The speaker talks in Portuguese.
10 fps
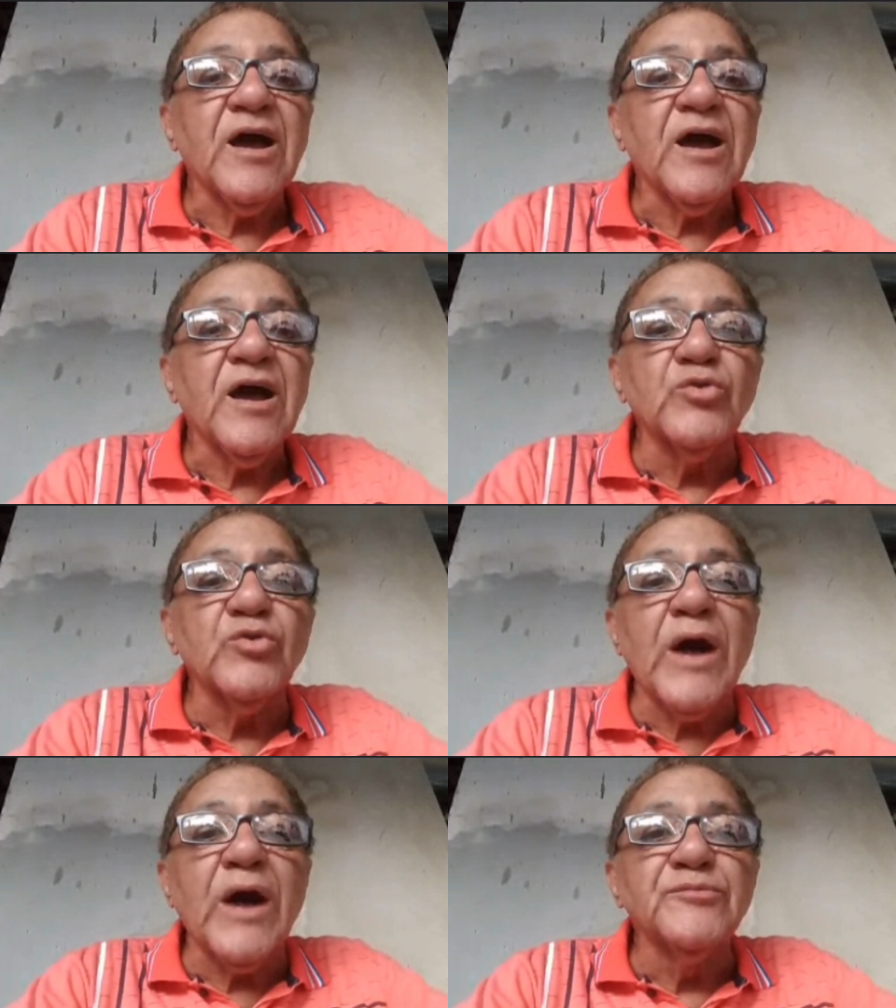Aí
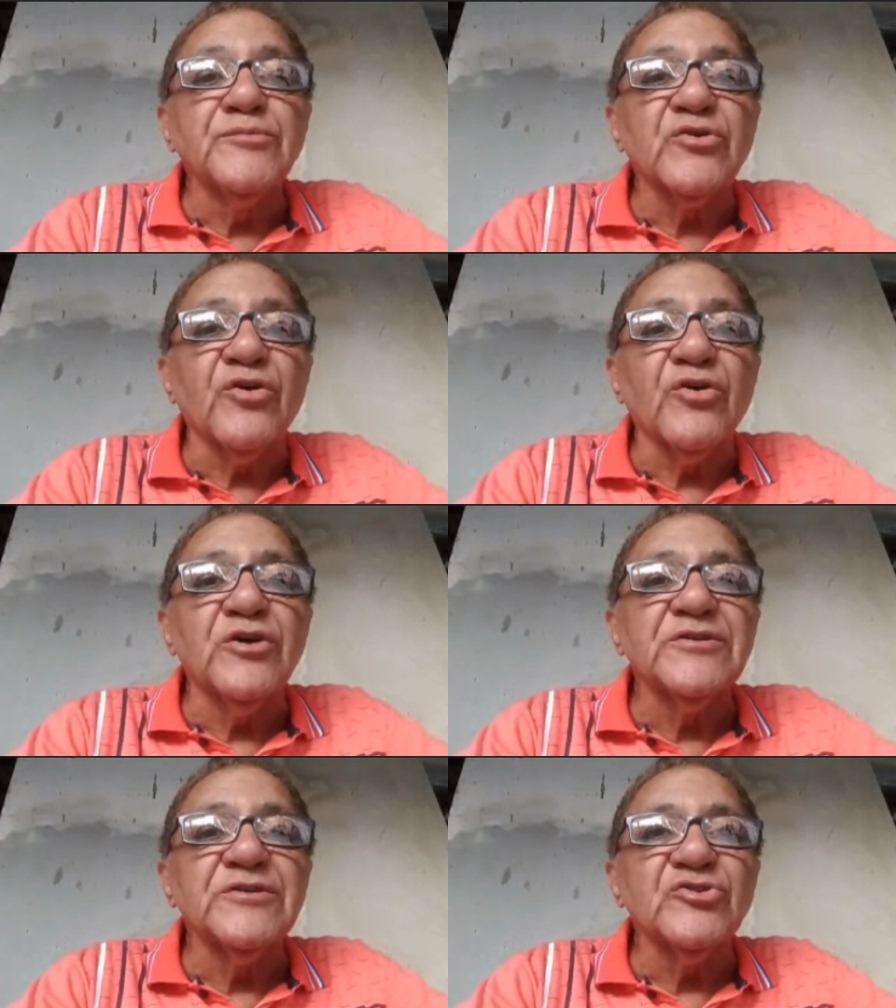quando abre o
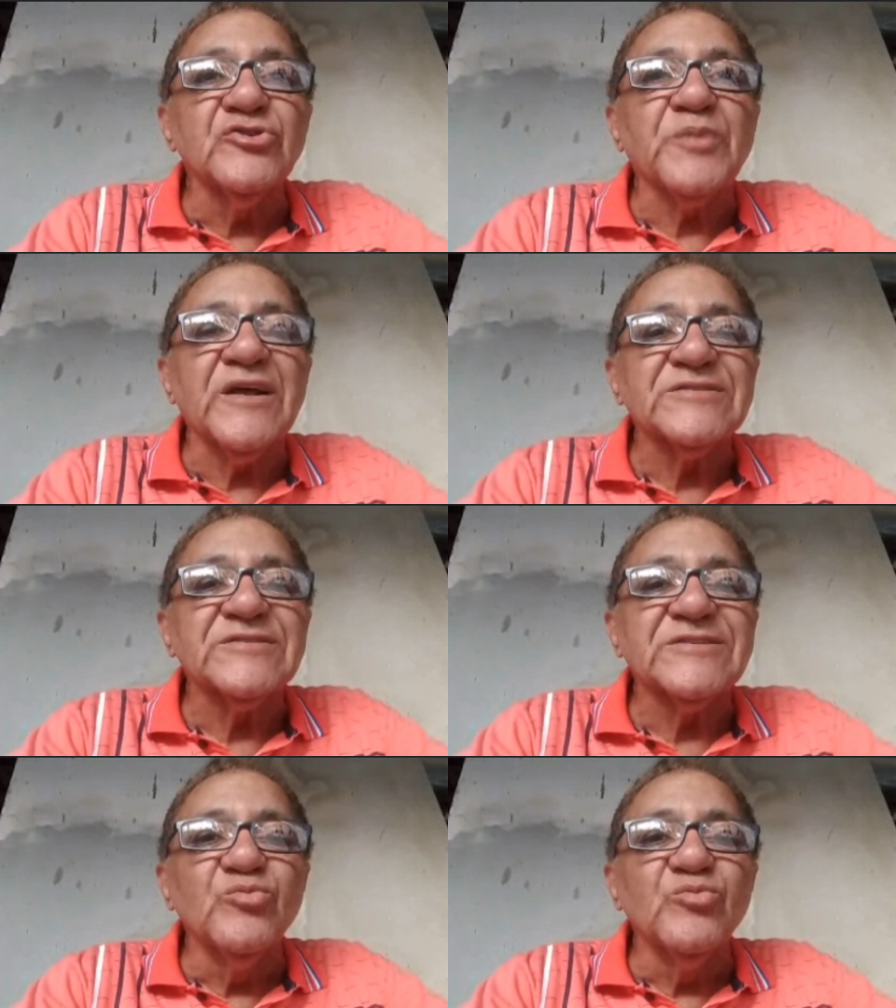microfone, Deus parece
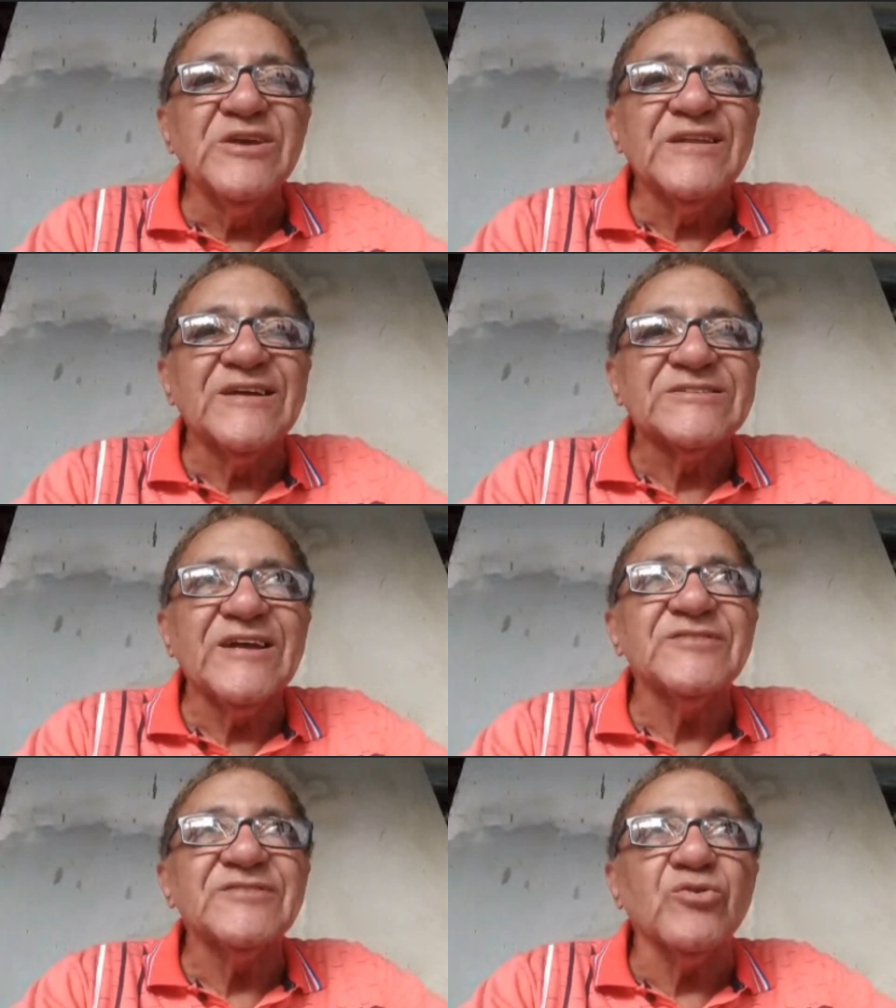que ilumina a
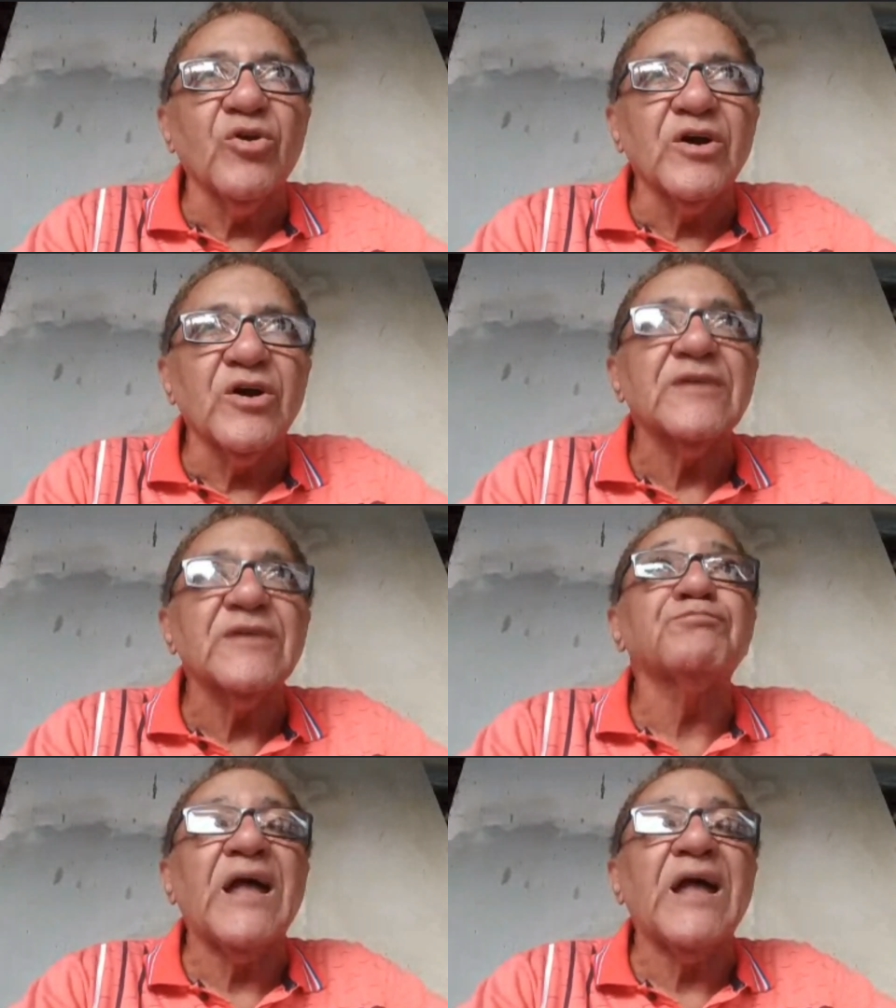gente, coloca
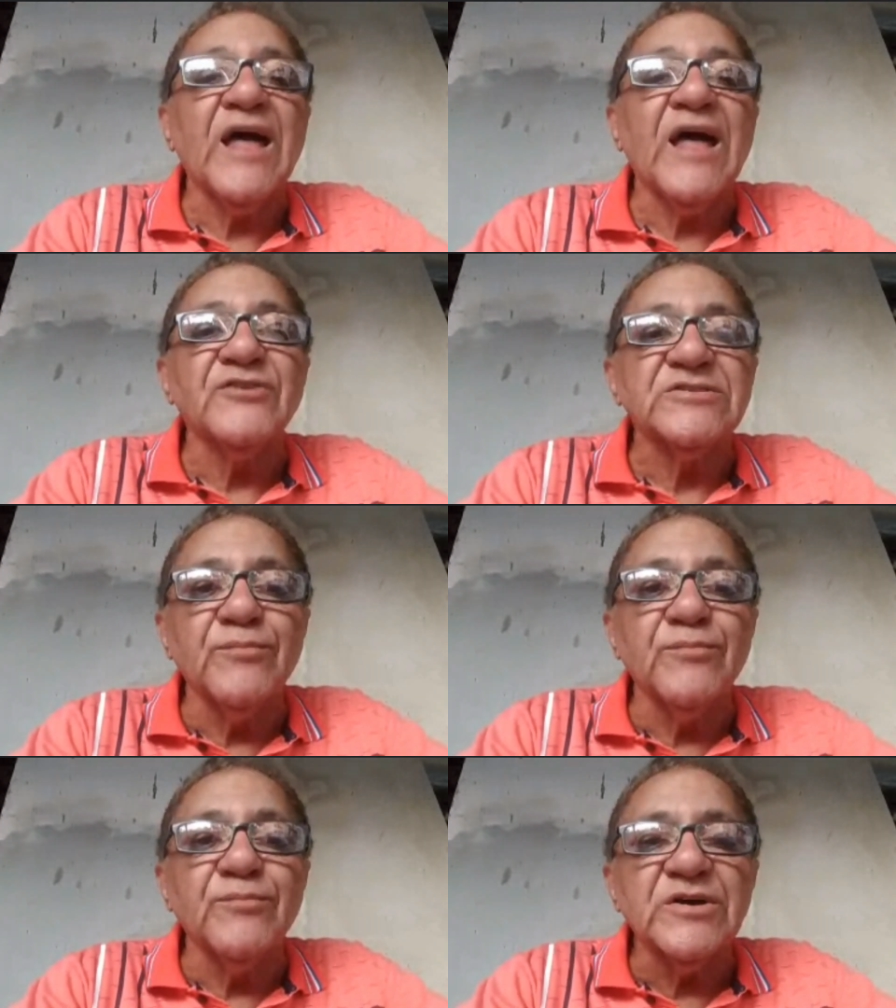palavras
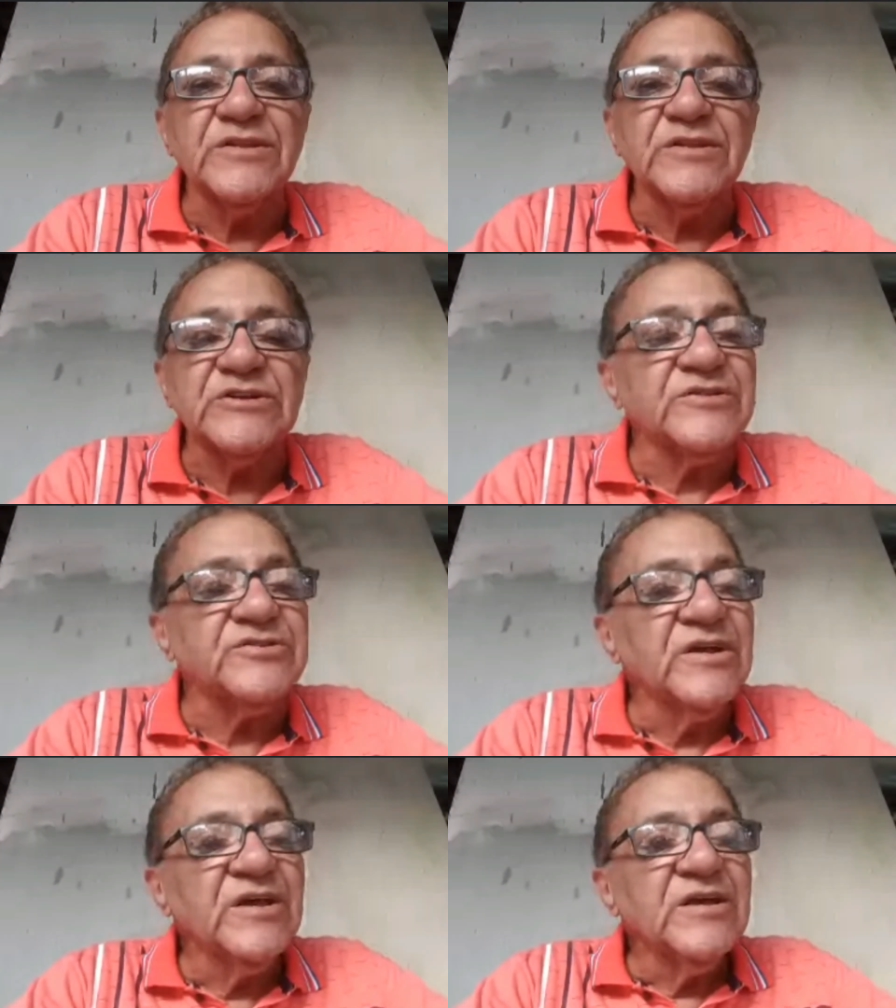na boca da
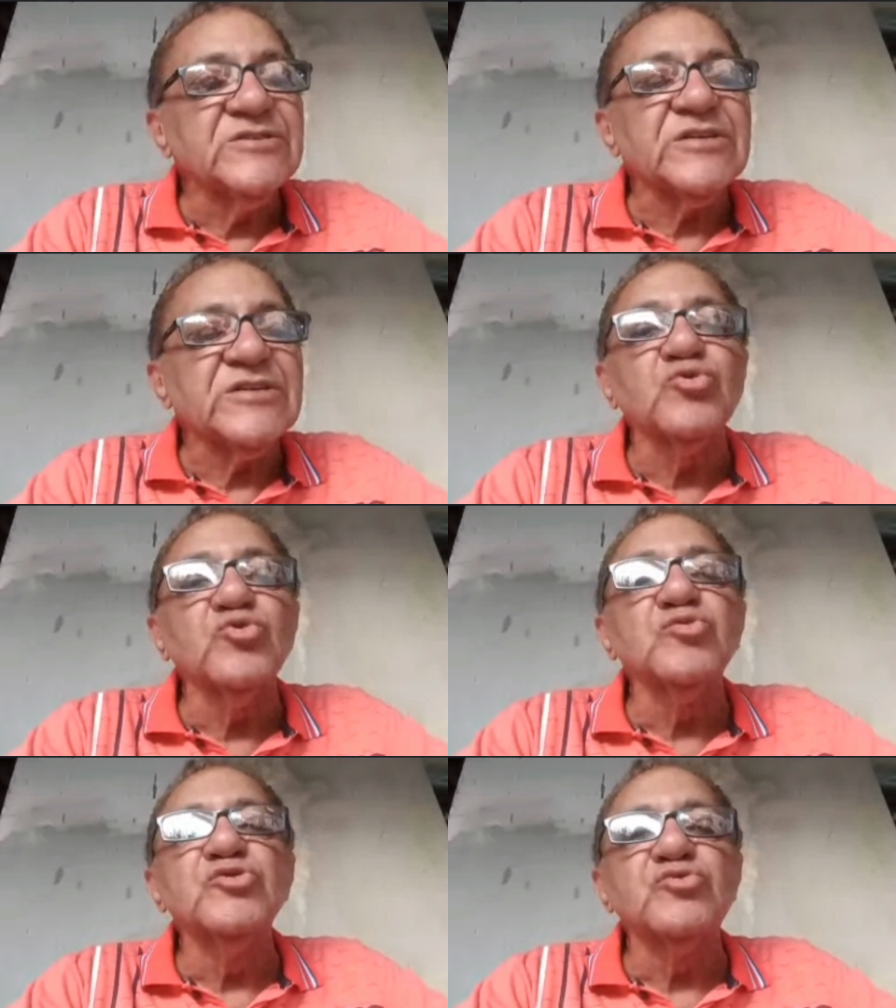gente e sai
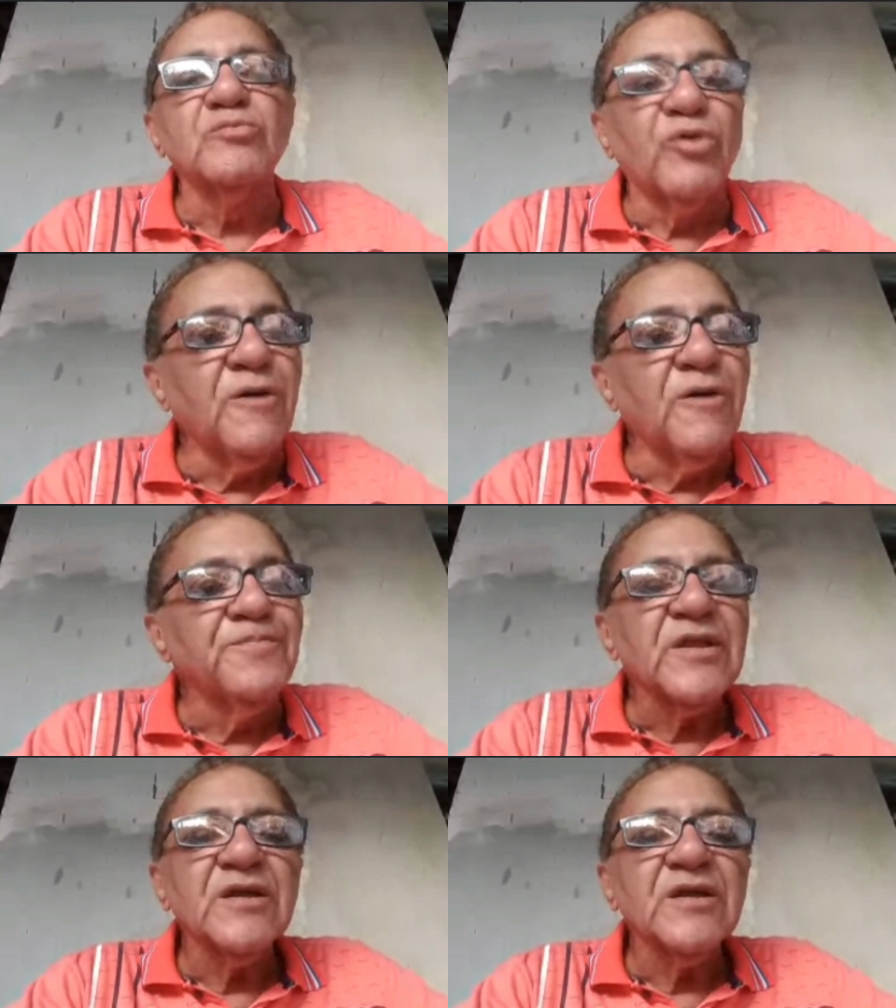tudo muito bom
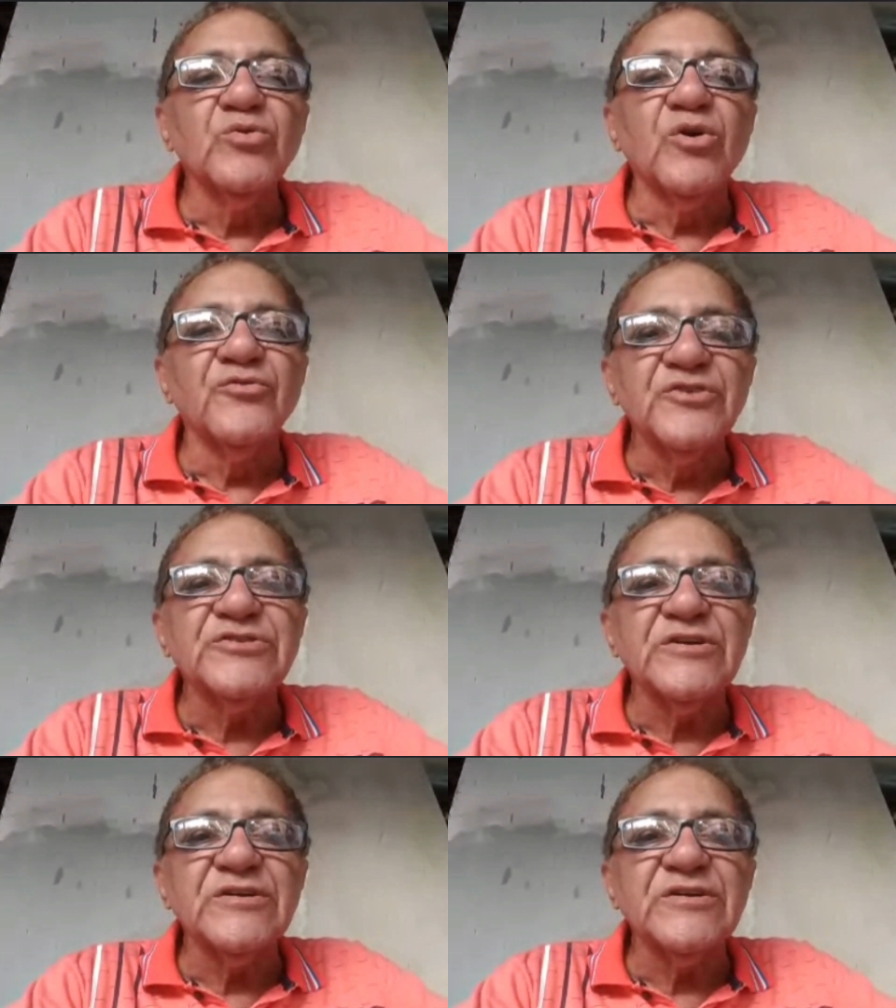e o
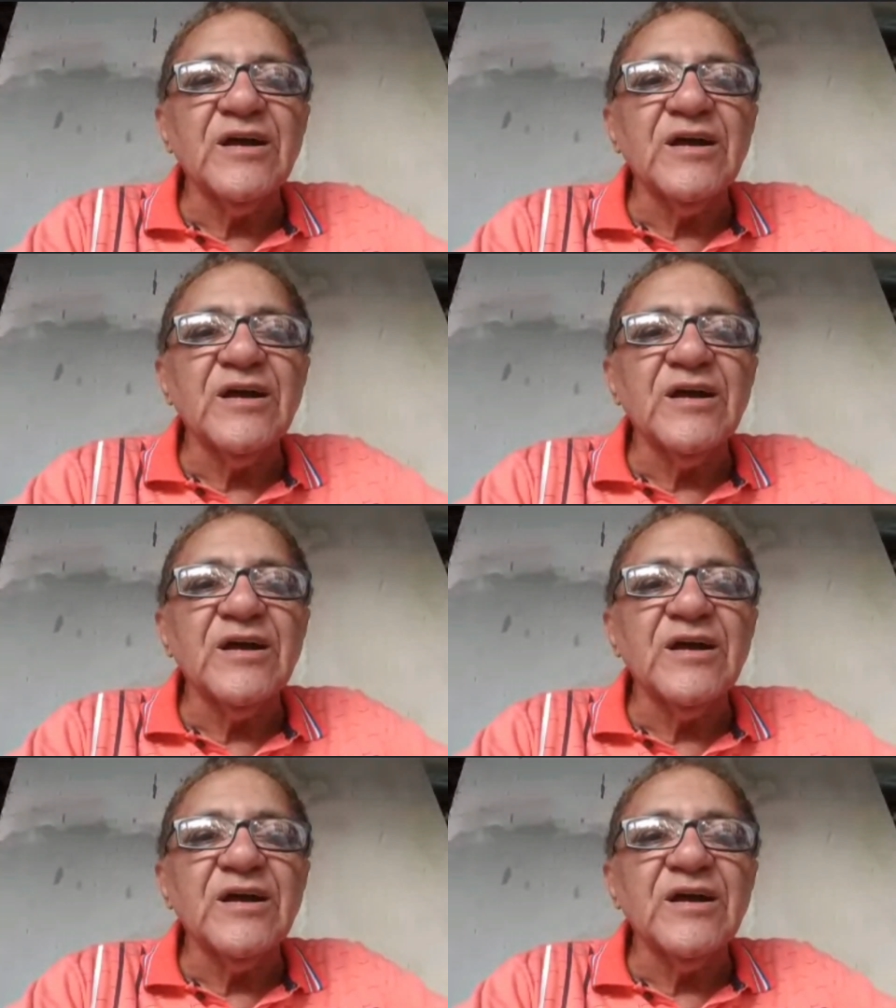ouvinte